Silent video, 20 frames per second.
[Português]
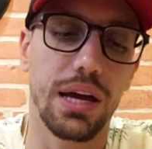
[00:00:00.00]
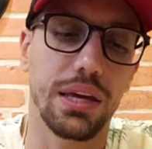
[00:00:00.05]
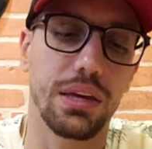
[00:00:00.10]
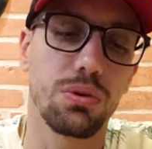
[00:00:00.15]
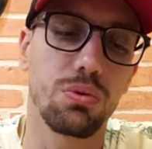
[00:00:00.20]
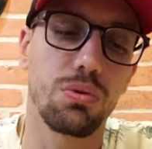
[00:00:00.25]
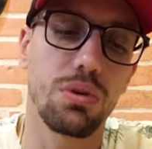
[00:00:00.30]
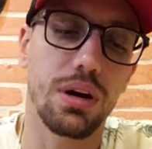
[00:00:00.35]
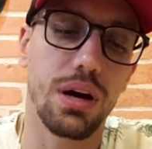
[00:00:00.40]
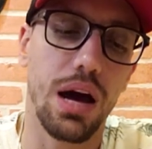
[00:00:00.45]
aqui
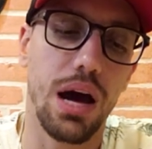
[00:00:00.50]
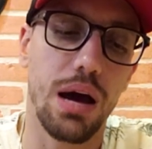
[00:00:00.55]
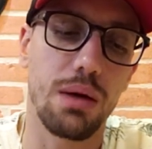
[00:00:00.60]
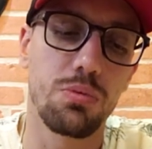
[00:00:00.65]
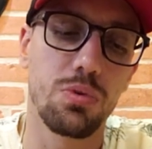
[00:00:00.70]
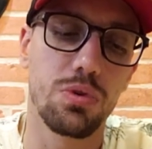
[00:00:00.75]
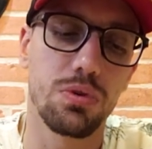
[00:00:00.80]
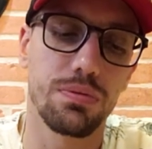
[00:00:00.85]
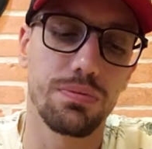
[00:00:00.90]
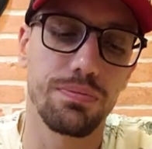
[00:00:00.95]
o
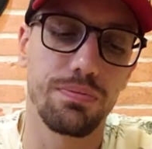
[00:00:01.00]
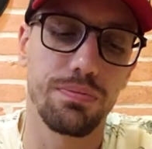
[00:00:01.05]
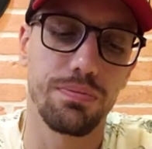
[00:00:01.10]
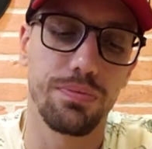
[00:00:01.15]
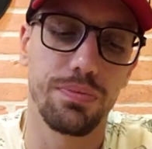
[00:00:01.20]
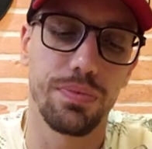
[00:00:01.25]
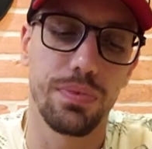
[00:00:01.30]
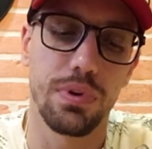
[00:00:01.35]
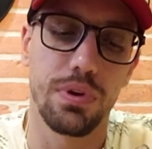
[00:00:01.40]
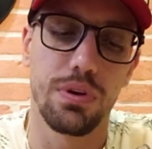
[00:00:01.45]
cabo.
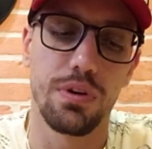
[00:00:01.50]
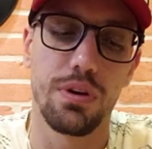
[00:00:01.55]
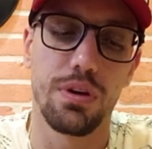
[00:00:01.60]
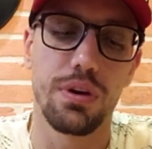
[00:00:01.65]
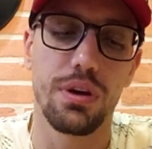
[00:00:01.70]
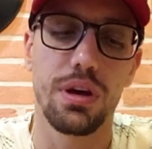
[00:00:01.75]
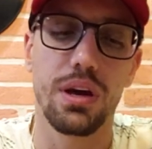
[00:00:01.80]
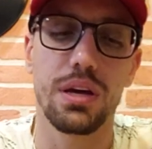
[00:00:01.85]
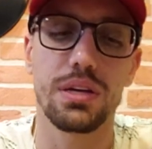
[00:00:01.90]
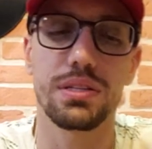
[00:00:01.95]

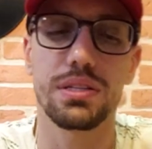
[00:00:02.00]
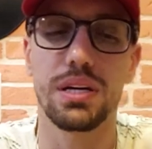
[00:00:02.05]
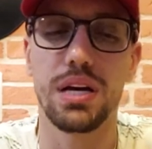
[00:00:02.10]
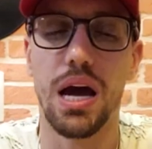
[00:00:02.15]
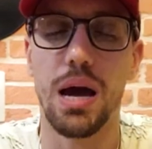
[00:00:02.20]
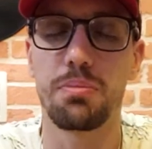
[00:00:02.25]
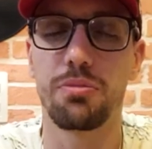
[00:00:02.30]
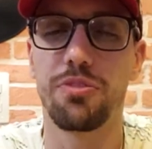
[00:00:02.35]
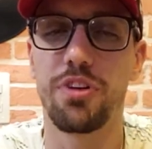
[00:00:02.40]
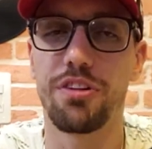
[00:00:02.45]
Esse
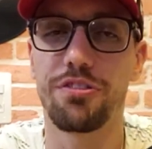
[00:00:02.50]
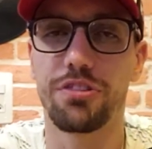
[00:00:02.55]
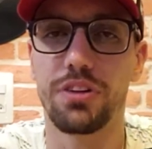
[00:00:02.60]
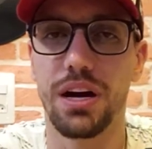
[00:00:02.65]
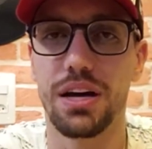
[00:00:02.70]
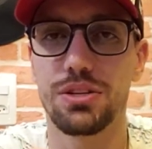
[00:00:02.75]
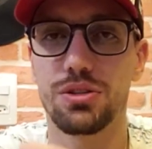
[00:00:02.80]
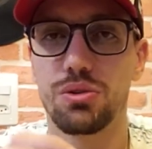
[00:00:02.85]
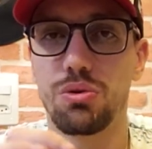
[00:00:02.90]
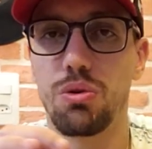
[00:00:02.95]
cabo vai
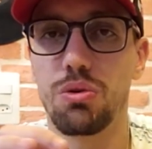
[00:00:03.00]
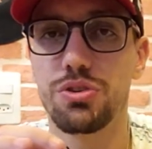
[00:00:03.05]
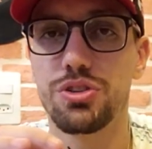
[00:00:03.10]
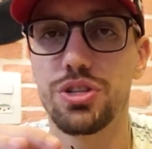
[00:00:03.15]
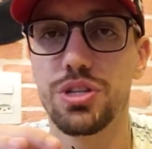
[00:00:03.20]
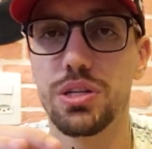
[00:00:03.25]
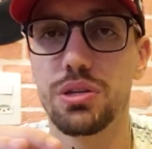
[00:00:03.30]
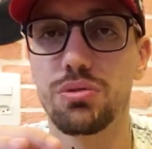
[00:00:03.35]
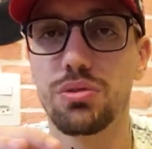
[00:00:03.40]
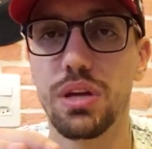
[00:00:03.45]
ficar
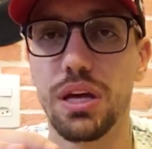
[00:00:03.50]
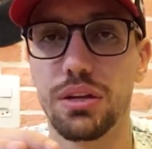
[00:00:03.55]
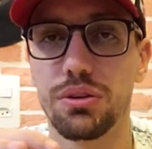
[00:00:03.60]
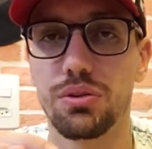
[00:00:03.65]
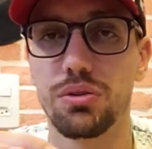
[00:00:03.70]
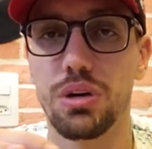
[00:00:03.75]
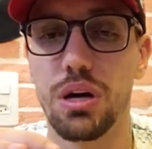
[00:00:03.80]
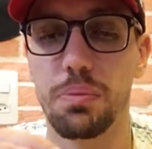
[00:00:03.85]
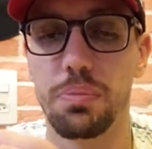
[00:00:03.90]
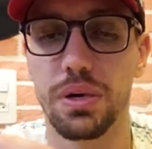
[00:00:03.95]
escondido dentro
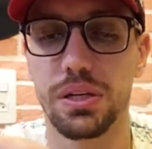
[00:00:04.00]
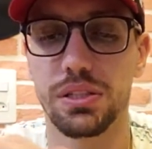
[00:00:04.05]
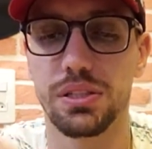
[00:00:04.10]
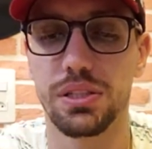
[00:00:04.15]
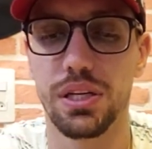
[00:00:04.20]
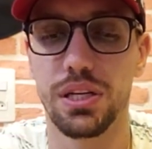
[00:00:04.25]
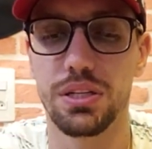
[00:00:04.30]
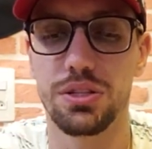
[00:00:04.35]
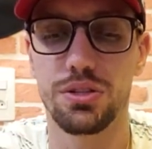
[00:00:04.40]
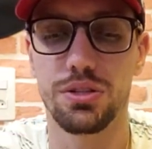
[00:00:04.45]
do
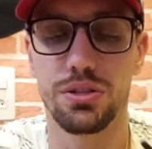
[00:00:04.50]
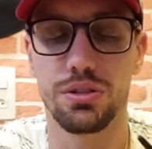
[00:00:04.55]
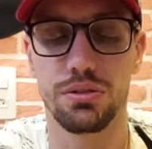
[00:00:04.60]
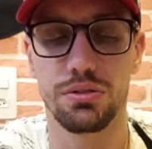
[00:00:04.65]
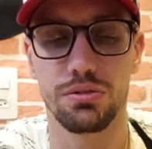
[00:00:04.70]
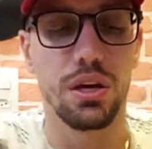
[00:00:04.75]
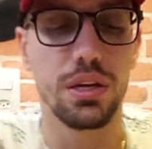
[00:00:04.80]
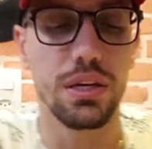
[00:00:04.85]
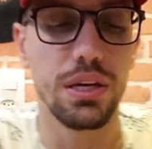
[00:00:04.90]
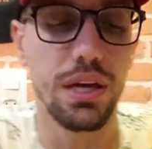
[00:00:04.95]
capacete.
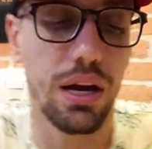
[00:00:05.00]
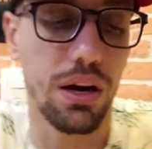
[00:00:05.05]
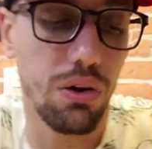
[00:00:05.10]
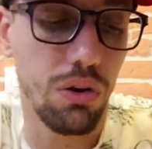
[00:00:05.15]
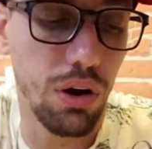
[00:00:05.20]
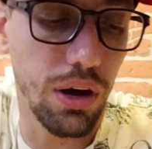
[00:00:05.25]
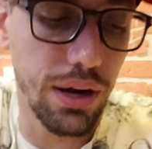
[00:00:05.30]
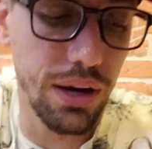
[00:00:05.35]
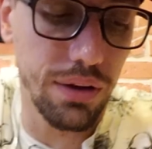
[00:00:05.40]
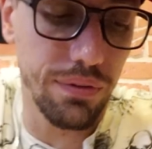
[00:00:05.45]
E
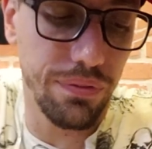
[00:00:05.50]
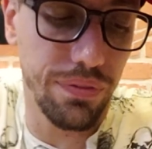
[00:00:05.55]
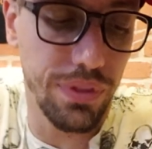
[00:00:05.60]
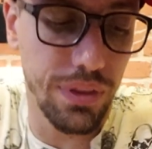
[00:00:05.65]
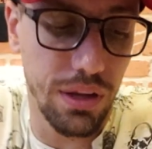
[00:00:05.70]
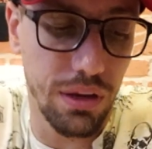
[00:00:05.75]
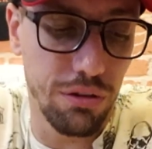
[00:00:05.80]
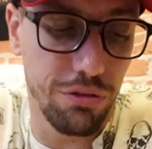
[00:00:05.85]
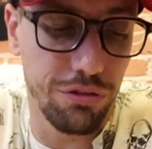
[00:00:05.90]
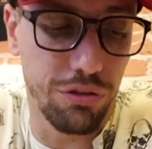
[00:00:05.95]
agora
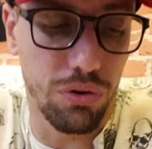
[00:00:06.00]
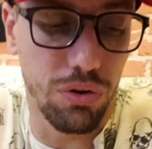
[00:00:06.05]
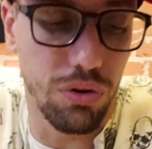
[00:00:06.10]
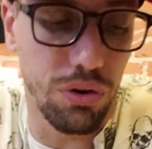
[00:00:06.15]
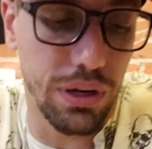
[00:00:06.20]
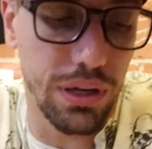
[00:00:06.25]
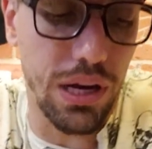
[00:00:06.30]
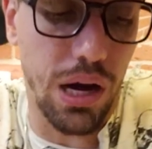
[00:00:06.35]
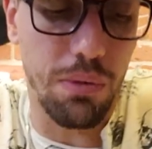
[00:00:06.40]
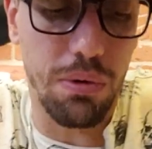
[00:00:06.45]
eu vou
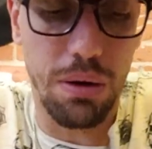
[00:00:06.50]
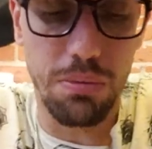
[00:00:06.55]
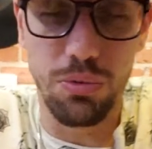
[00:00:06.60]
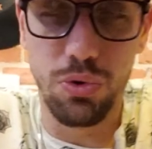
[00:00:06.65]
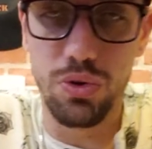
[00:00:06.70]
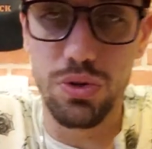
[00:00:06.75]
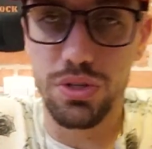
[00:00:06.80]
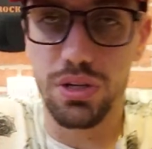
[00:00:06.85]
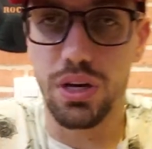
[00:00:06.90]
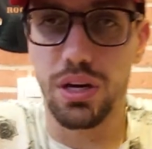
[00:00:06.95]
ligar uma
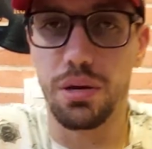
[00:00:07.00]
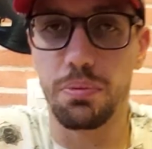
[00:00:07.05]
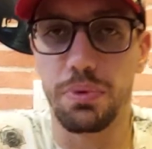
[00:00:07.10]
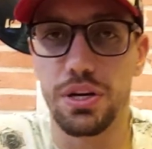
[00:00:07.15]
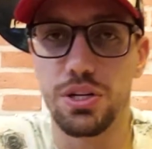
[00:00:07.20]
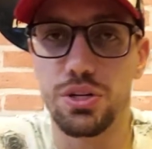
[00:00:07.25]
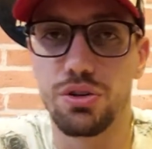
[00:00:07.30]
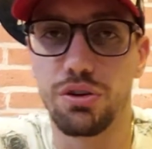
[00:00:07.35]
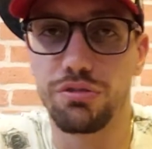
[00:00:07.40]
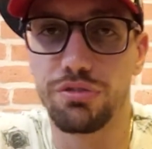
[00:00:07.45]
música aqui para a
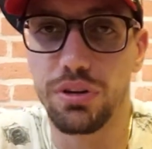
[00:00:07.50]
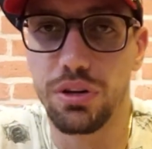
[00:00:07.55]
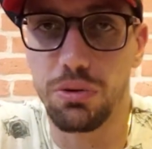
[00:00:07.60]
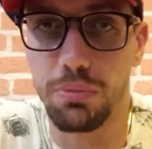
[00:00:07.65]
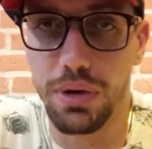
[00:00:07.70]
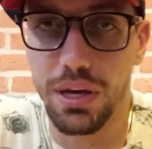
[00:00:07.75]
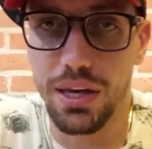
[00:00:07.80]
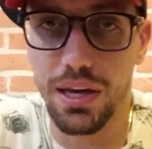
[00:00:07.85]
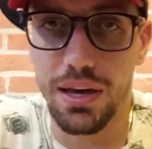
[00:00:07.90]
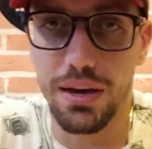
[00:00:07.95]
gente ouvir
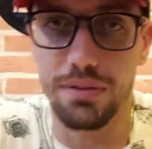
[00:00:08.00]
como é que